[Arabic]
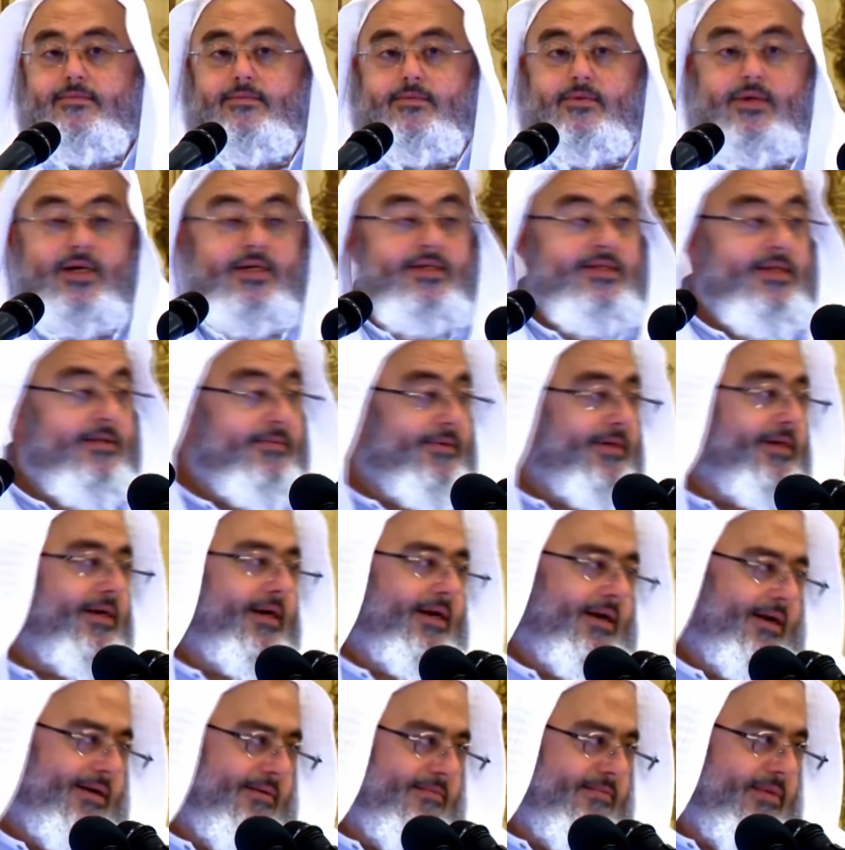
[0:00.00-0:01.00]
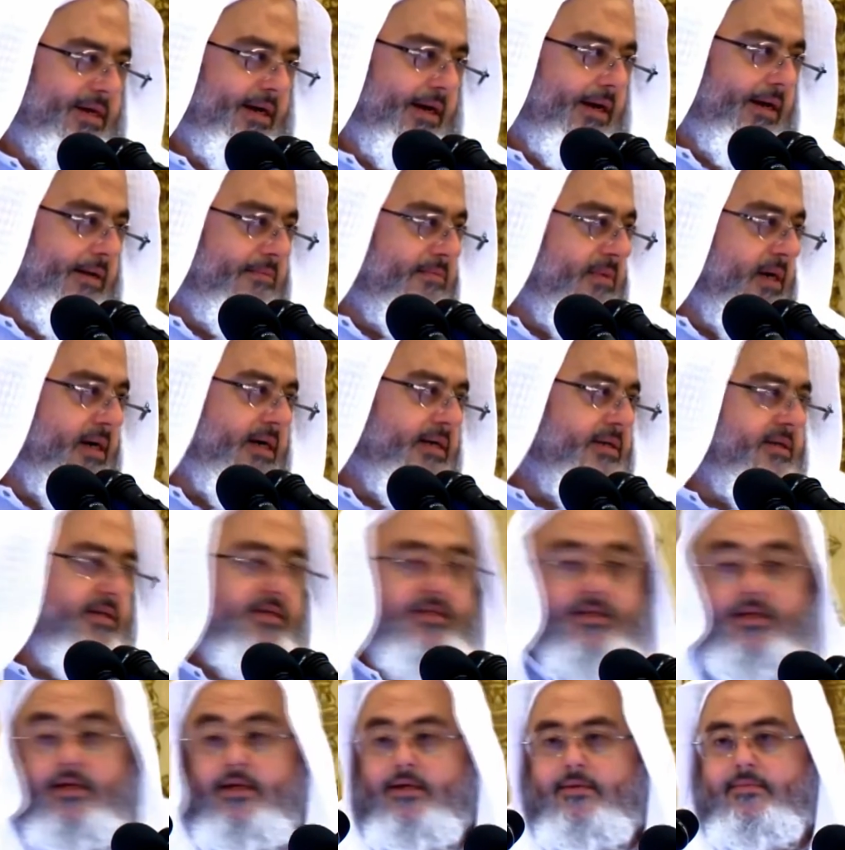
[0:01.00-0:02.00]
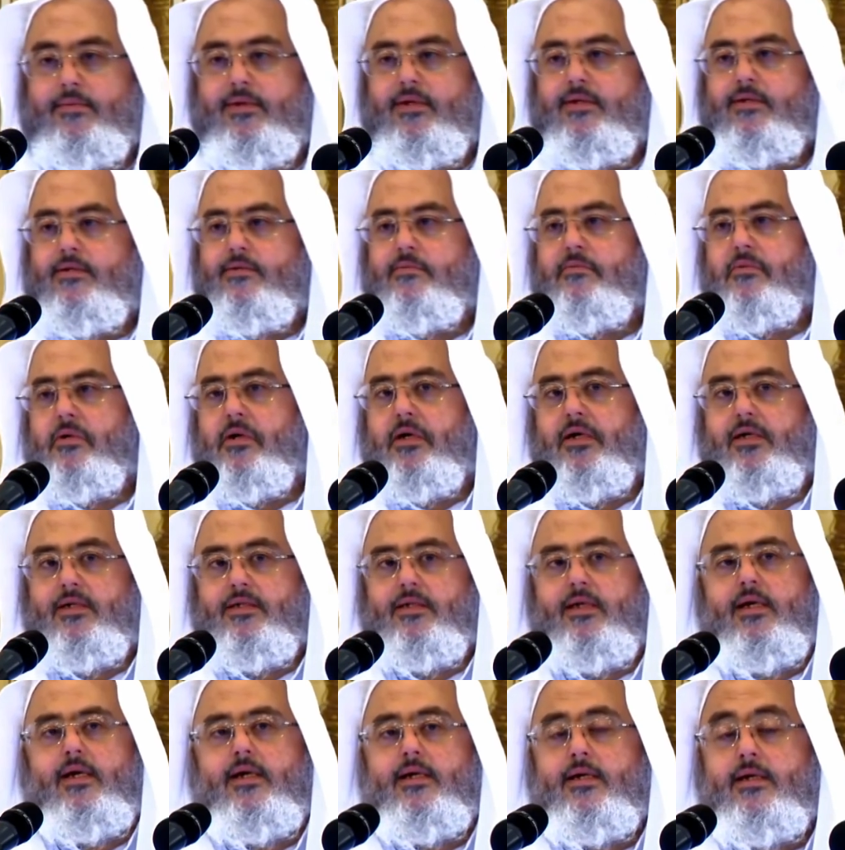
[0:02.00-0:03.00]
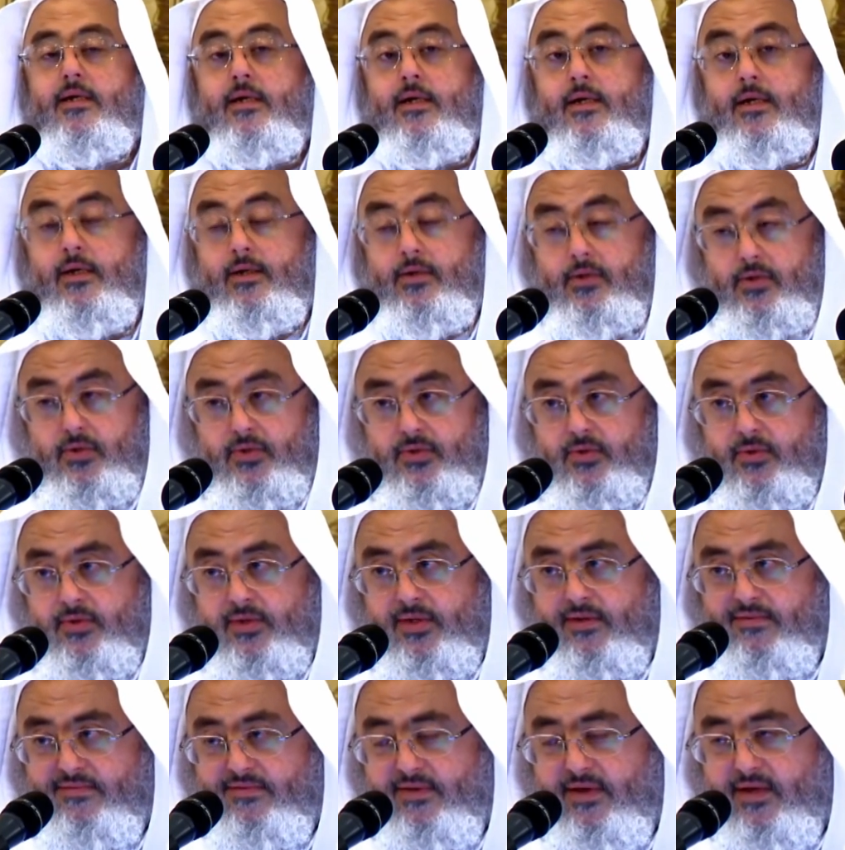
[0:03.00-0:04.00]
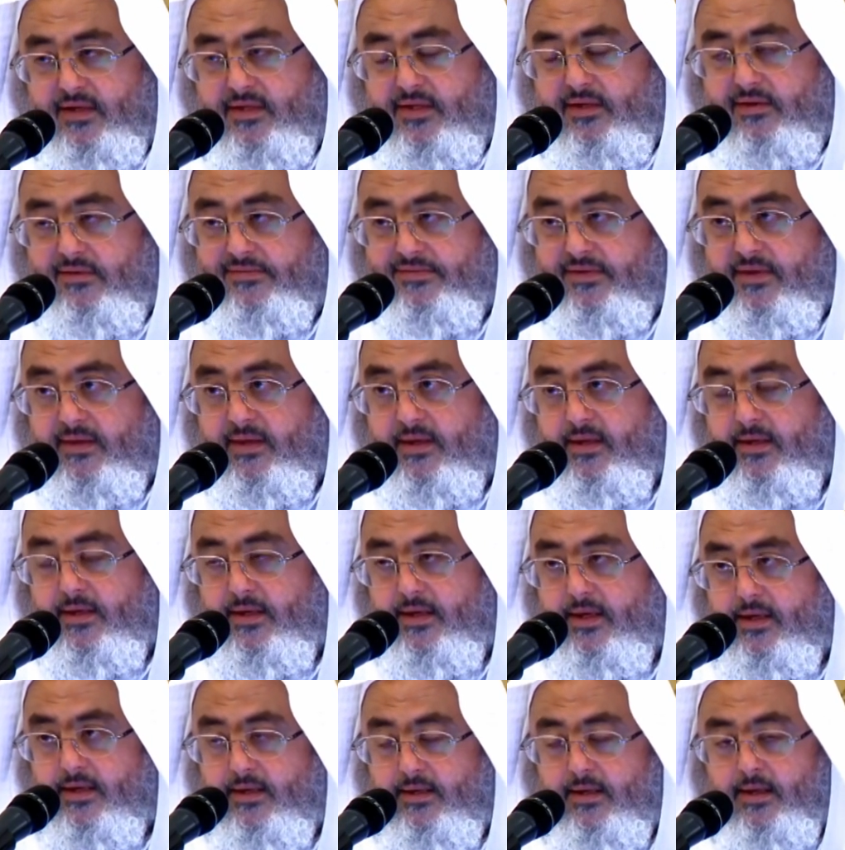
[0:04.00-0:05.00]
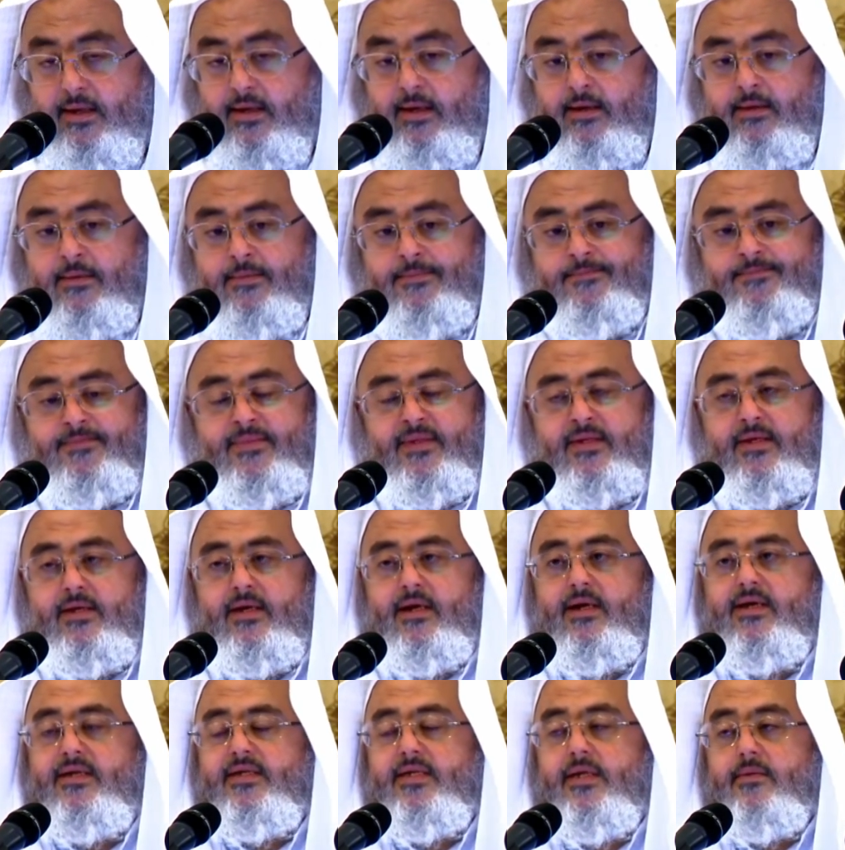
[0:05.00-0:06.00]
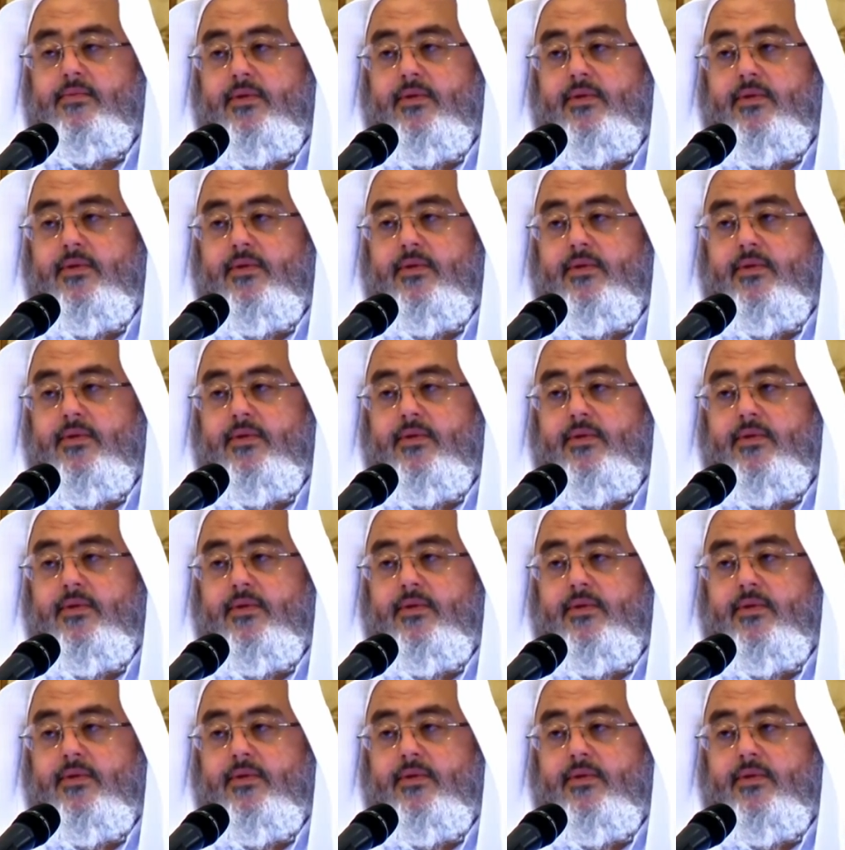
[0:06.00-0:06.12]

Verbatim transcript: وليس بين العامة العامة قد يشتهر بينهم واحد الآن خصوصا في عصر الفضائيات ليس